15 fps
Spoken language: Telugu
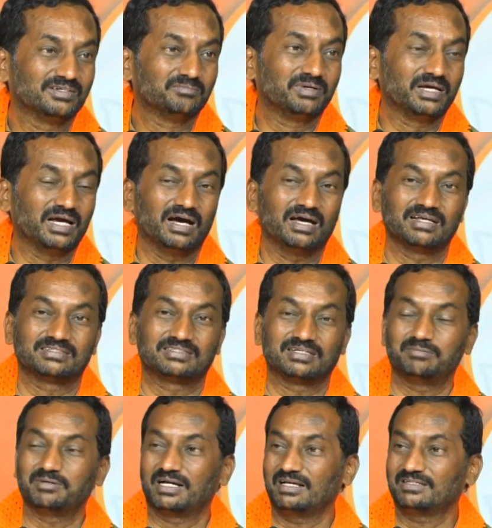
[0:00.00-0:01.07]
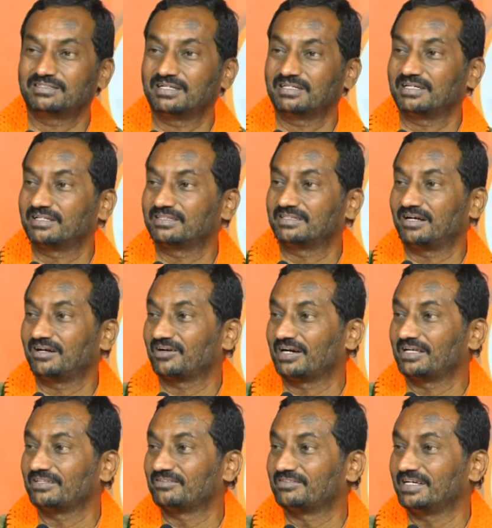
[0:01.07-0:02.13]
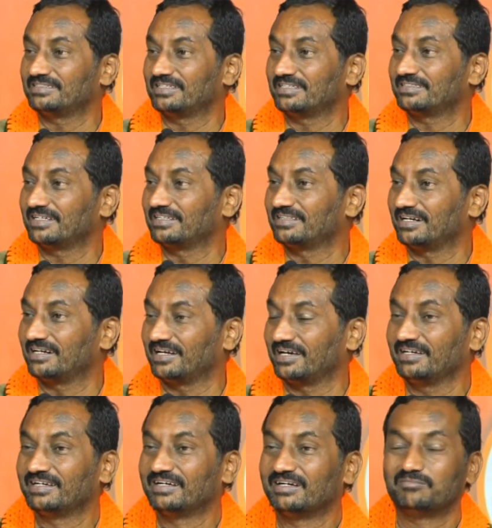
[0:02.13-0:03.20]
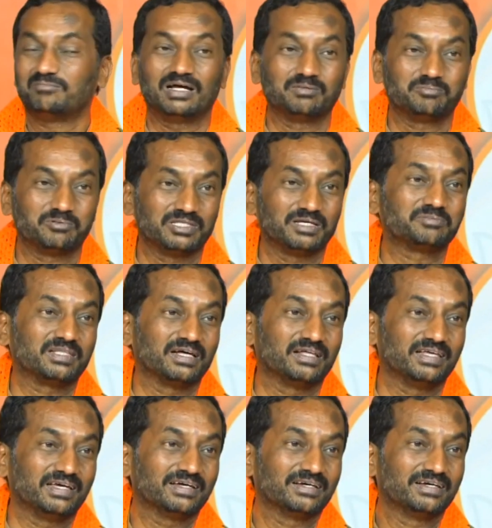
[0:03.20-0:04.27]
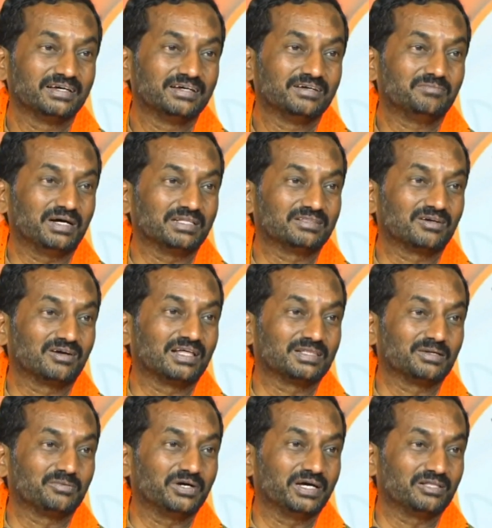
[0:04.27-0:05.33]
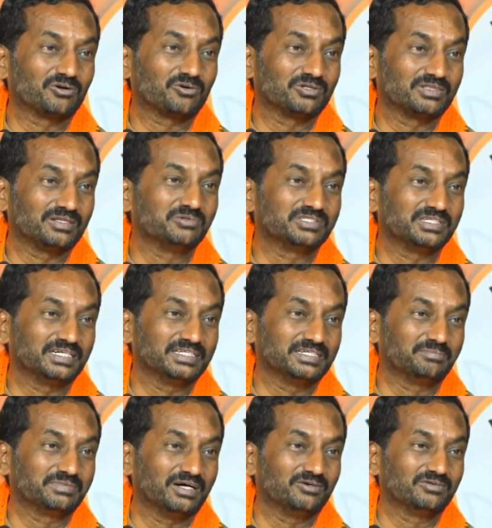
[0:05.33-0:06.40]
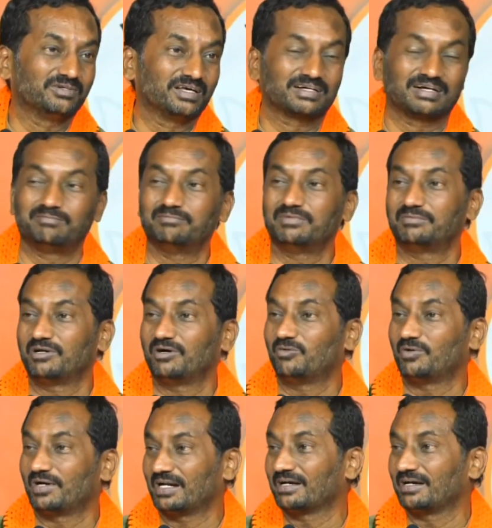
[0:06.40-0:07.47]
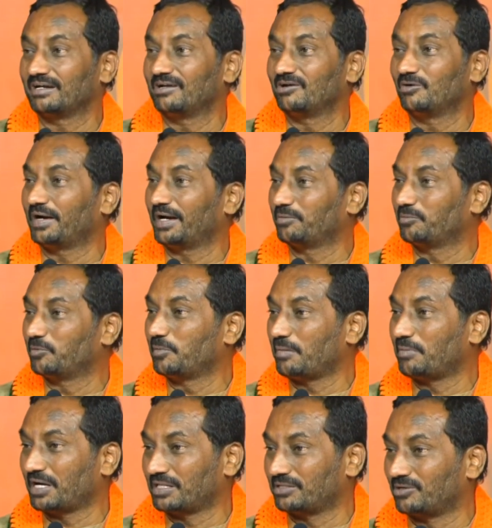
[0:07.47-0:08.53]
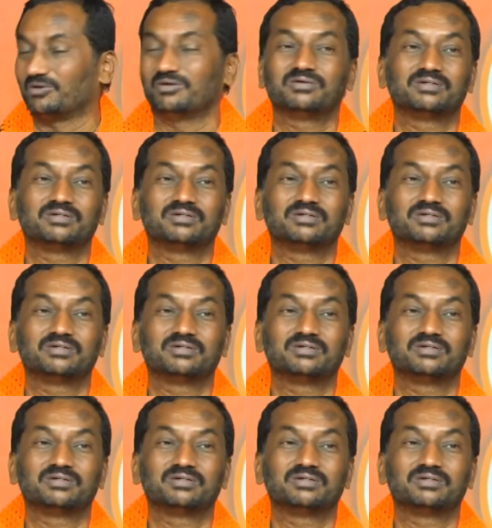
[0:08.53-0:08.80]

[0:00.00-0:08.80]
బీఆర్ఎస్ సభ రాష్ట్ర చరిత్రలో కాదు దేశ చరిత్రనే మలుపు తిప్పుతుంది మంత్రులంతా పోయి ఏదో కొత్త ముచ్చట చెప్తా ఉన్నారు ఖమ్మంలో వరంగల్లో మహబూబాబాద్లో